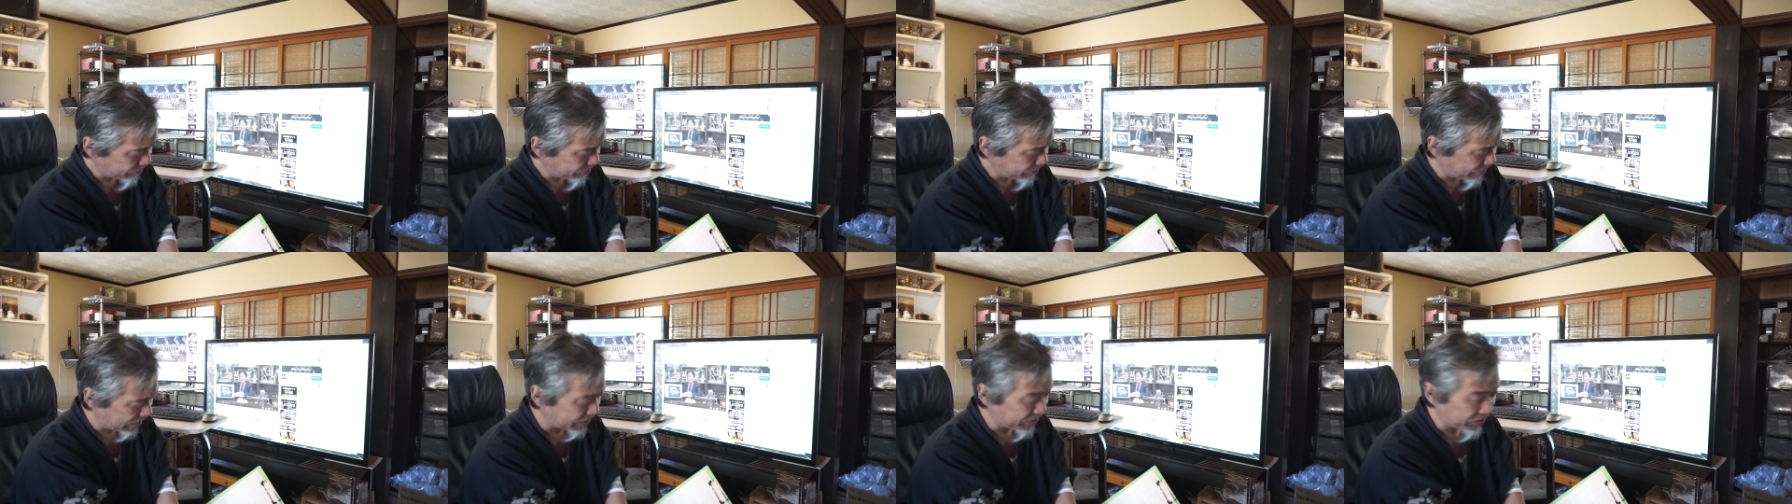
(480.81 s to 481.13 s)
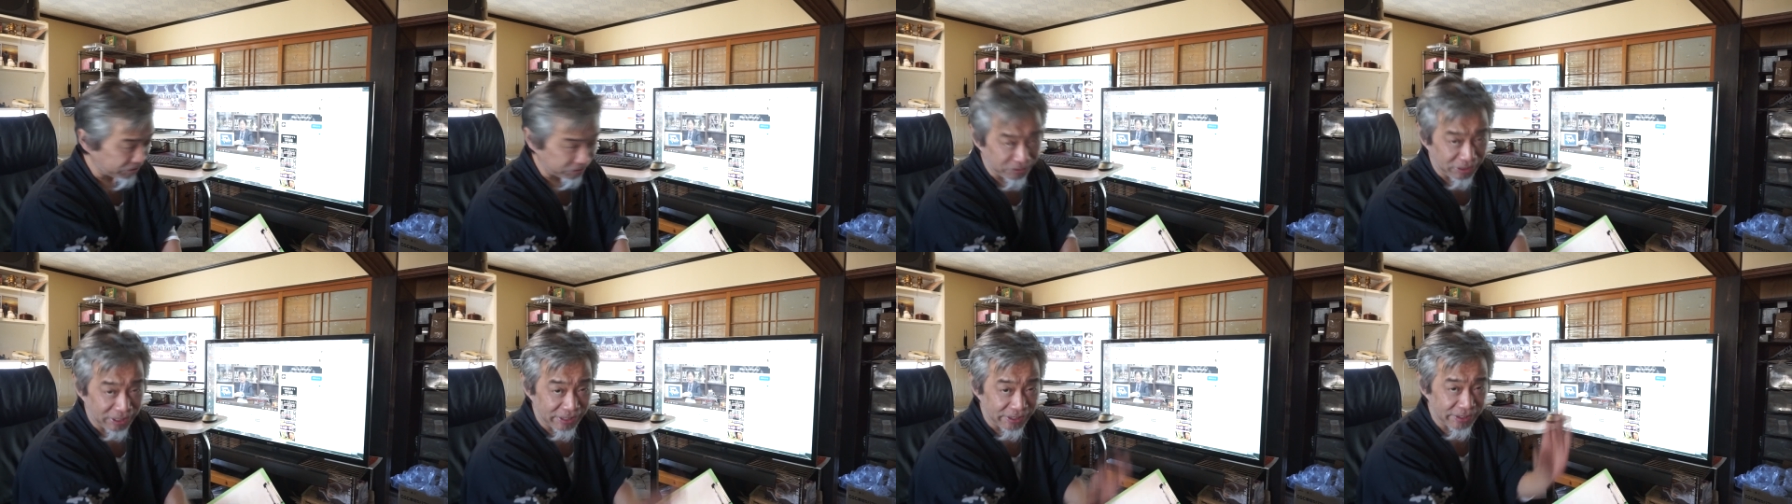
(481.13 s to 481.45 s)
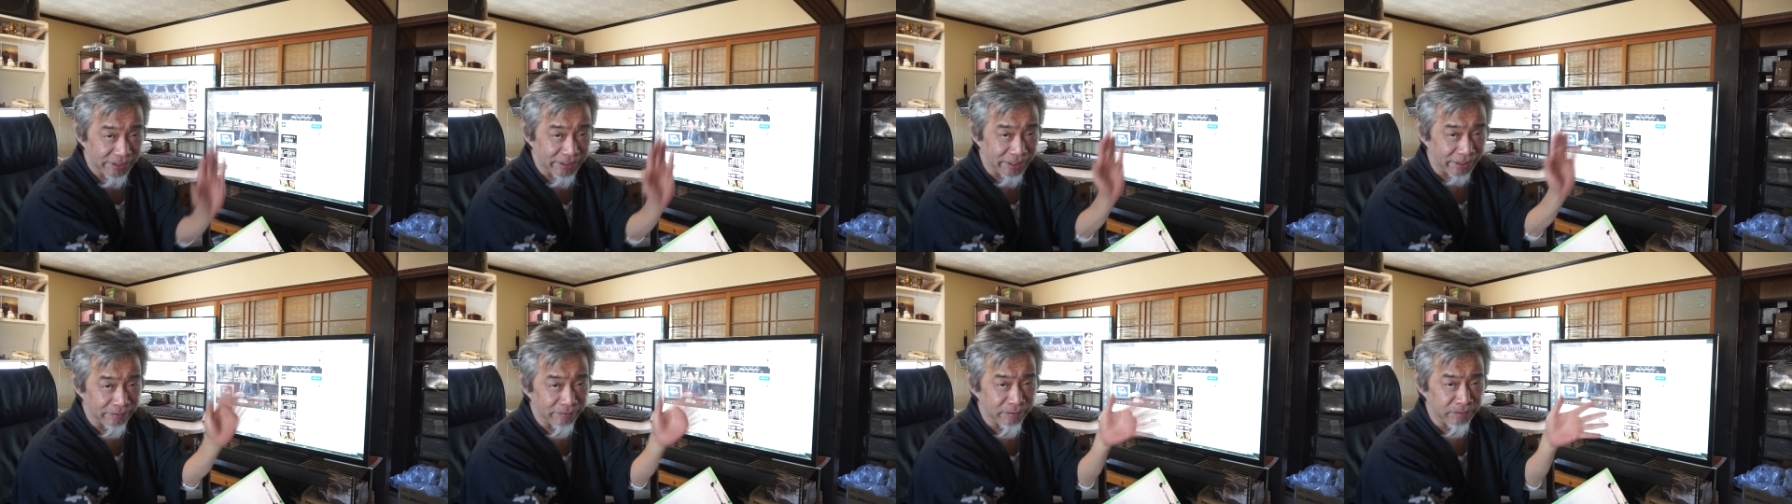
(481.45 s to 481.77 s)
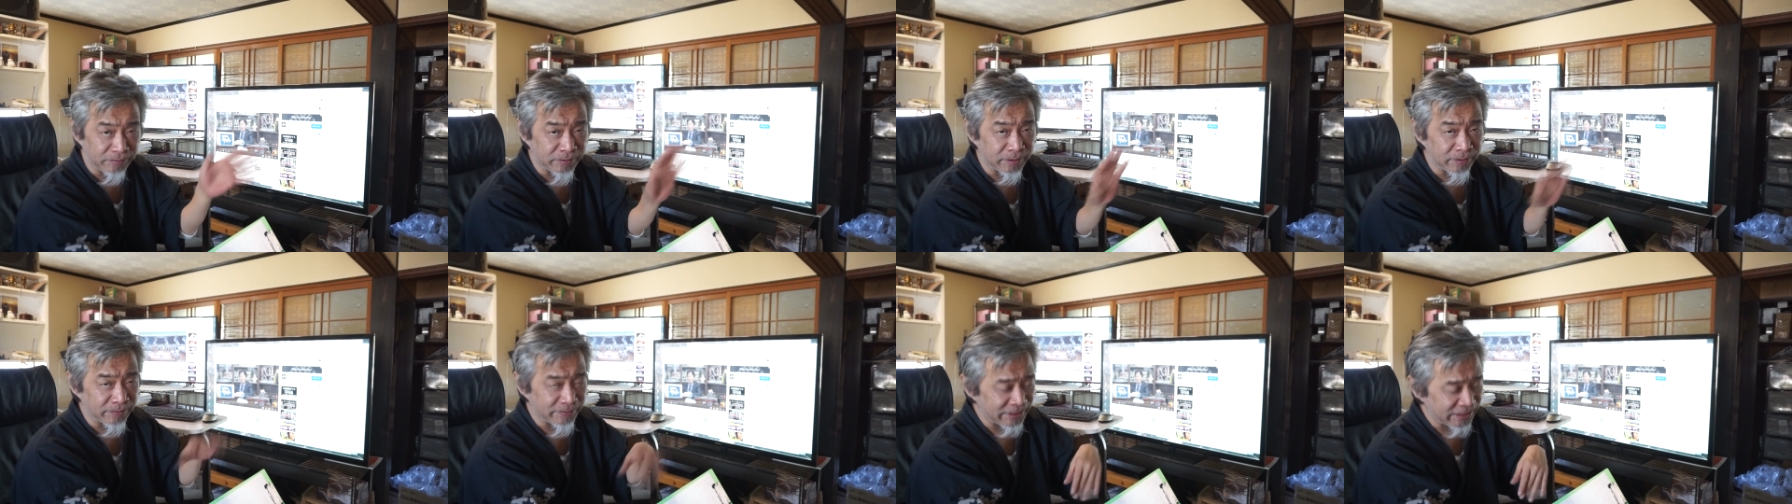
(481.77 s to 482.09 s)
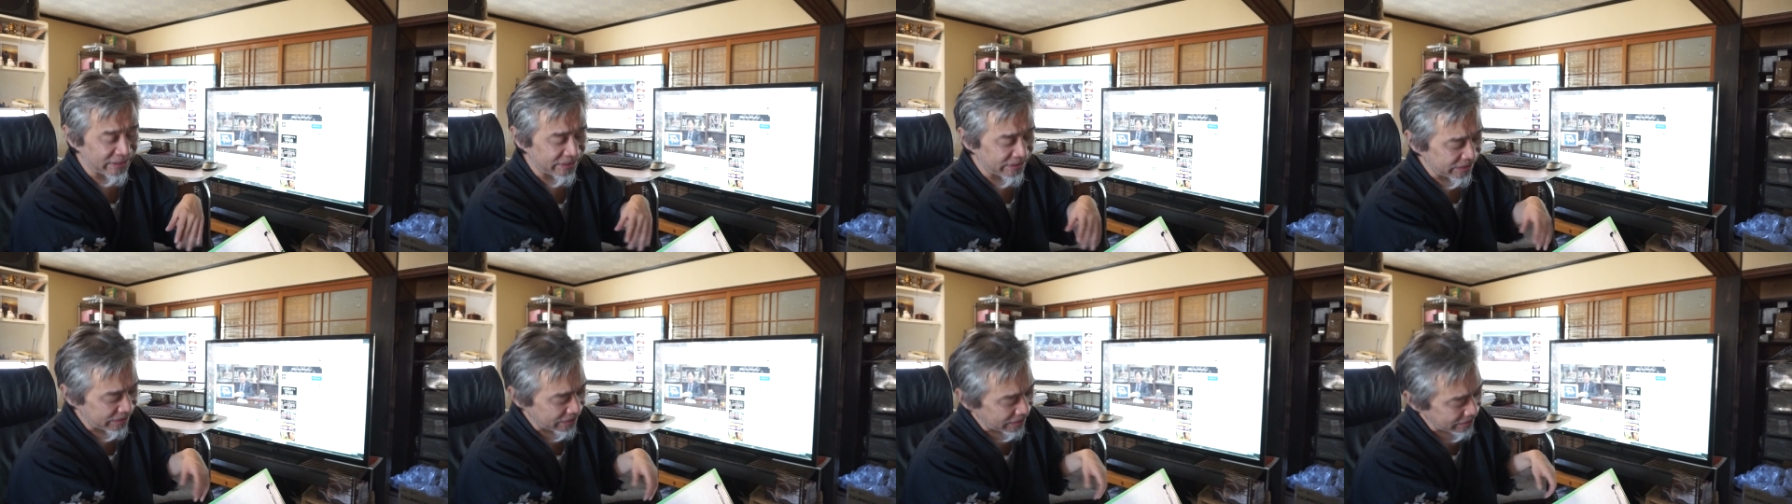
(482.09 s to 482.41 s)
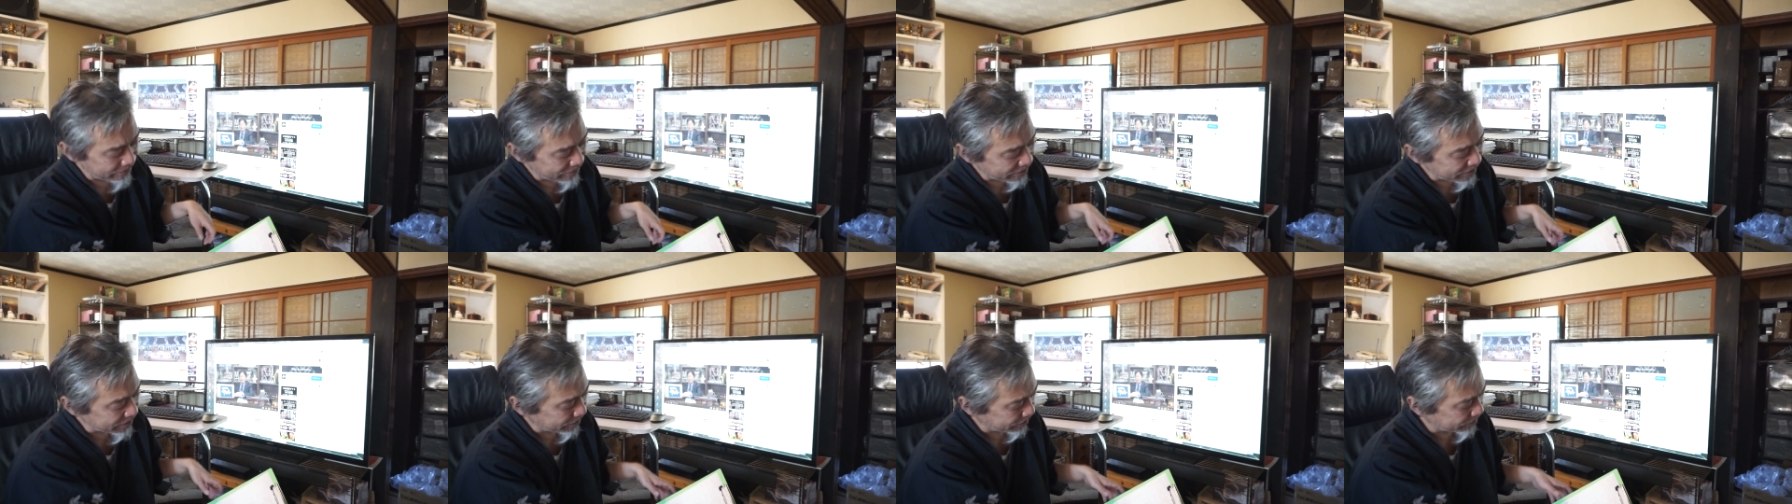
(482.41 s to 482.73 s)
うん、まあ、ちょっと話が飛び飛びにな
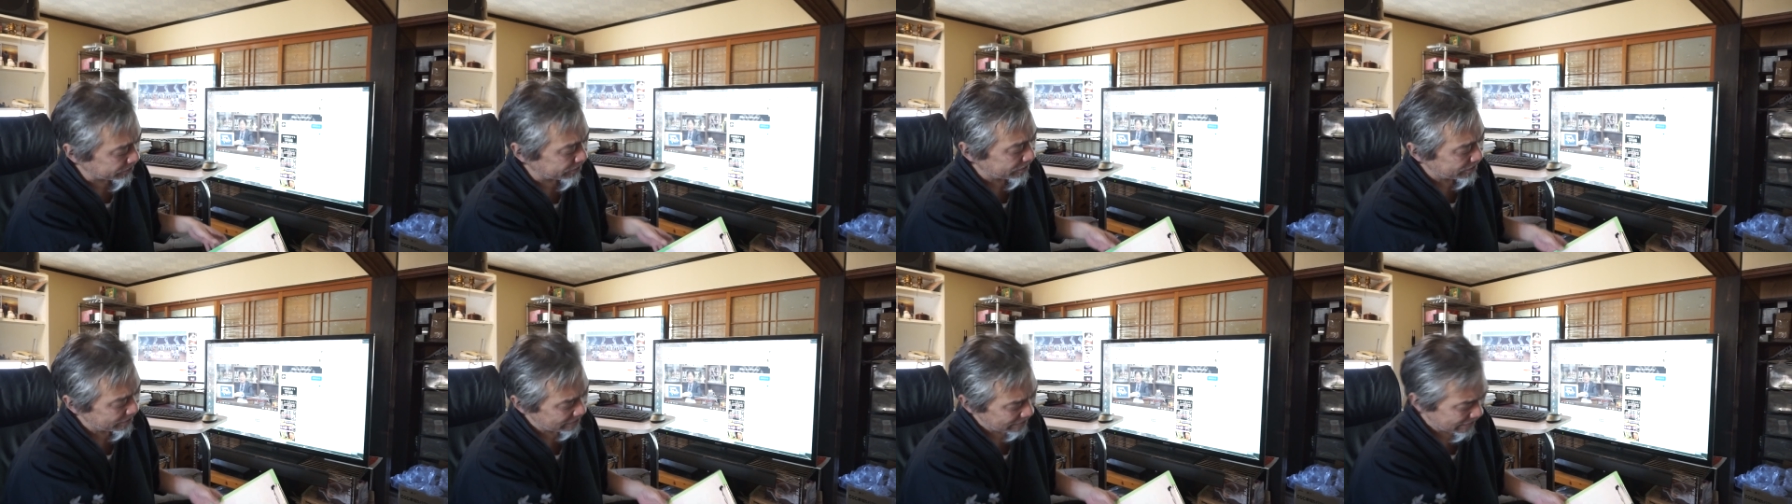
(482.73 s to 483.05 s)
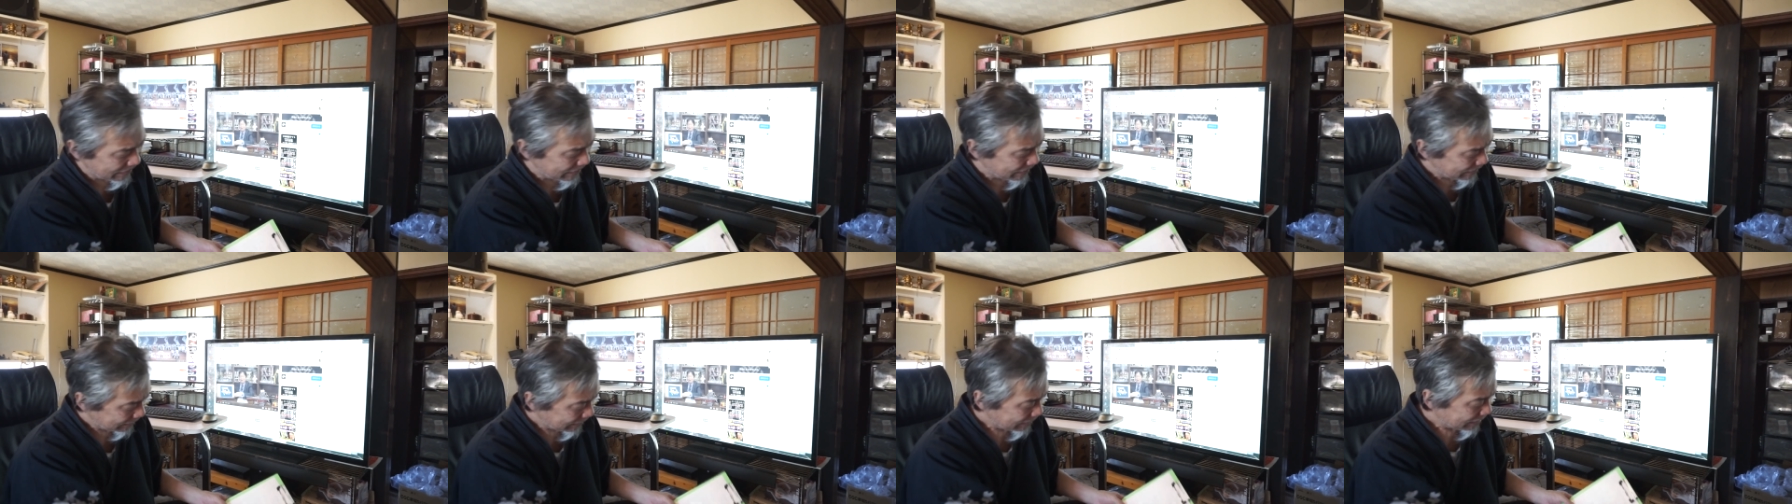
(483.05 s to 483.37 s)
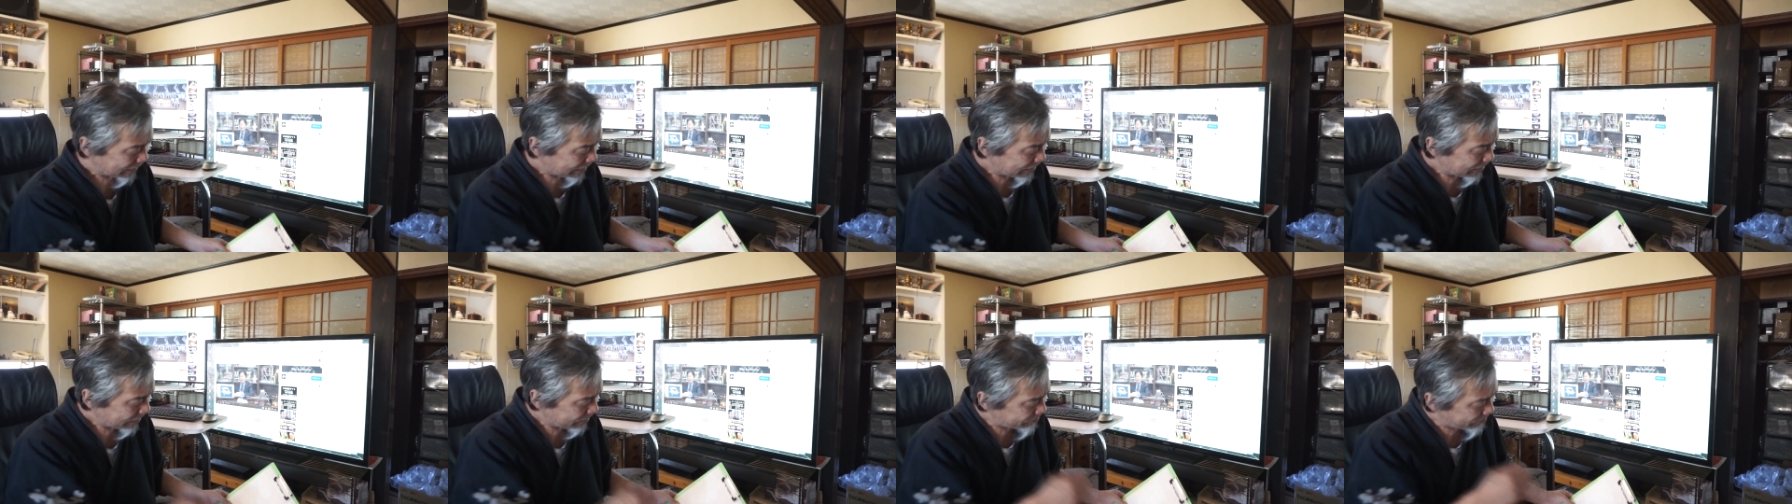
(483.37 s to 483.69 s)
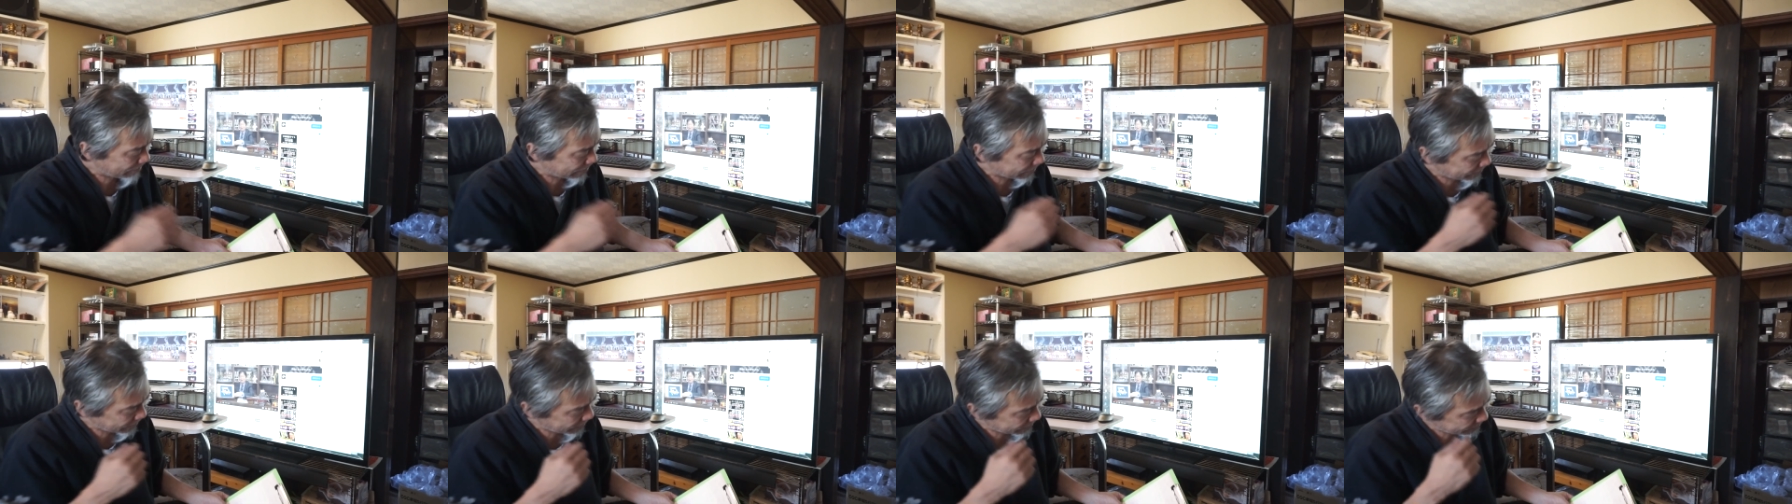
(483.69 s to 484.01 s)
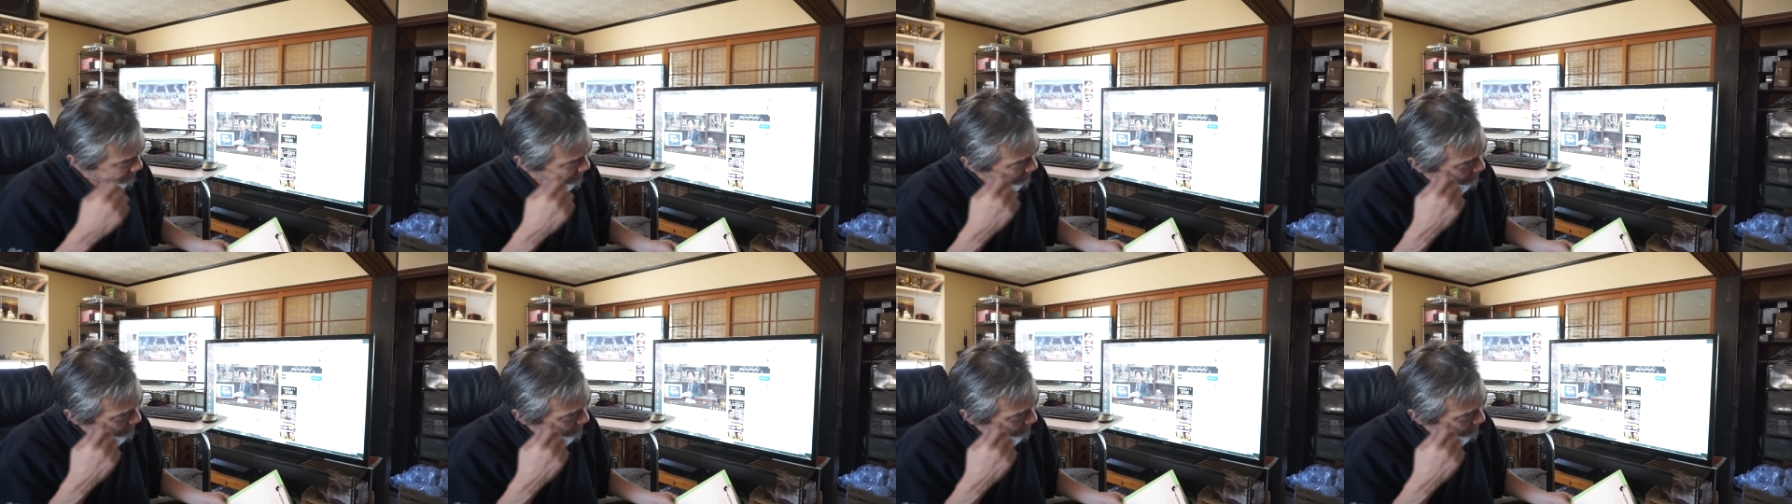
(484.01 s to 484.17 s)
りますけど、まあ、雑